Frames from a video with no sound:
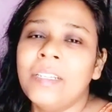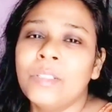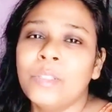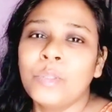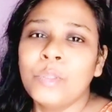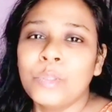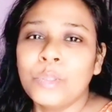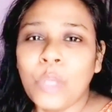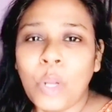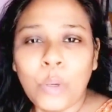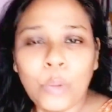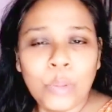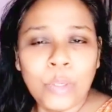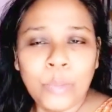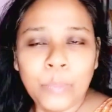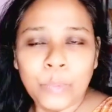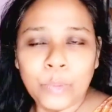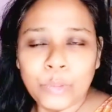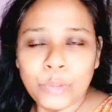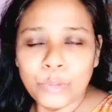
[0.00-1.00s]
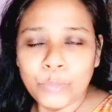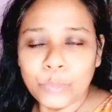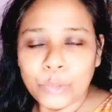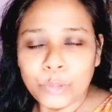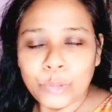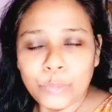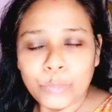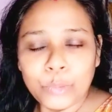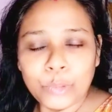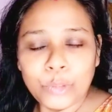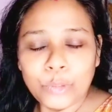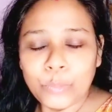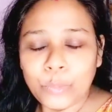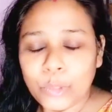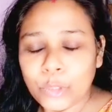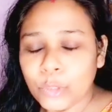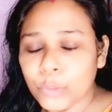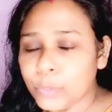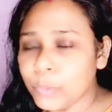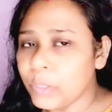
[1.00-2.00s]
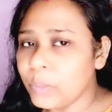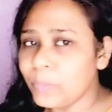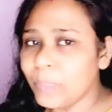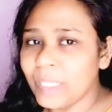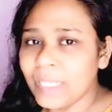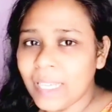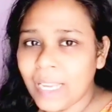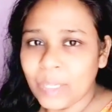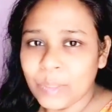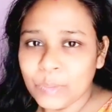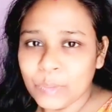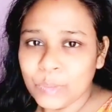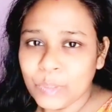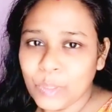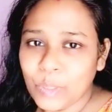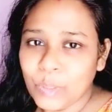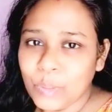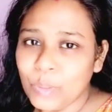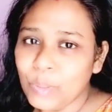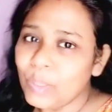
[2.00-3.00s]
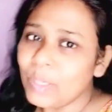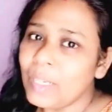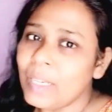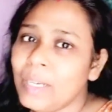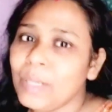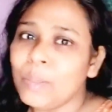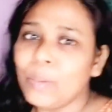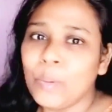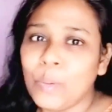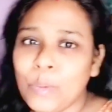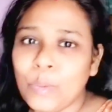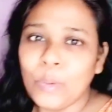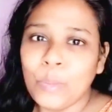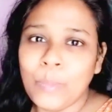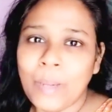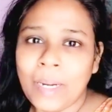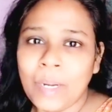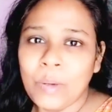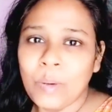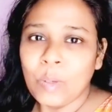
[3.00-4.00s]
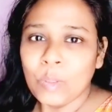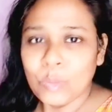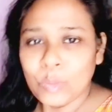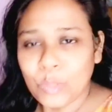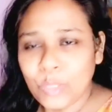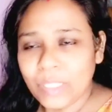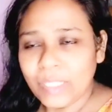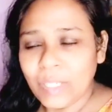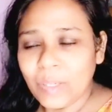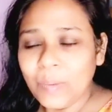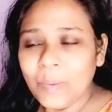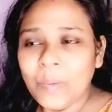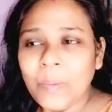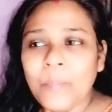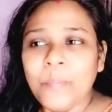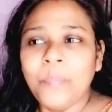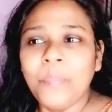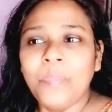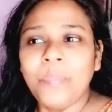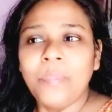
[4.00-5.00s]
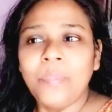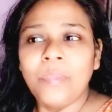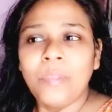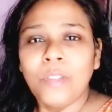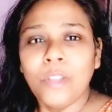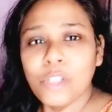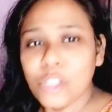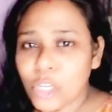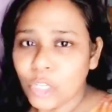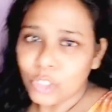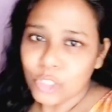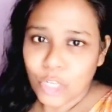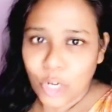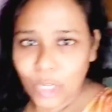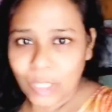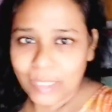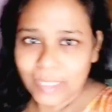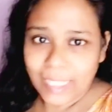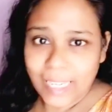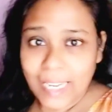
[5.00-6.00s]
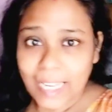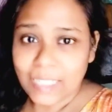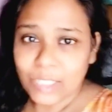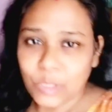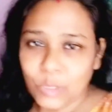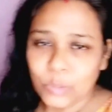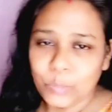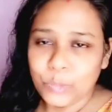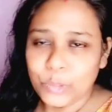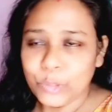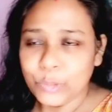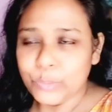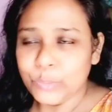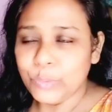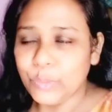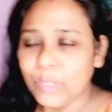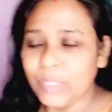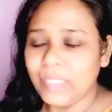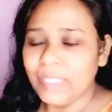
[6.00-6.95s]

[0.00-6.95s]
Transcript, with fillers: তো সকলে প্রচুর প্রচুর প্রচুর প্রচুর পরিমাণে আনন্দ করো ঘোরো বেড়াও অঞ্জলি দাও তো চলো সকাল থেকে কাজকর্ম শুরু করে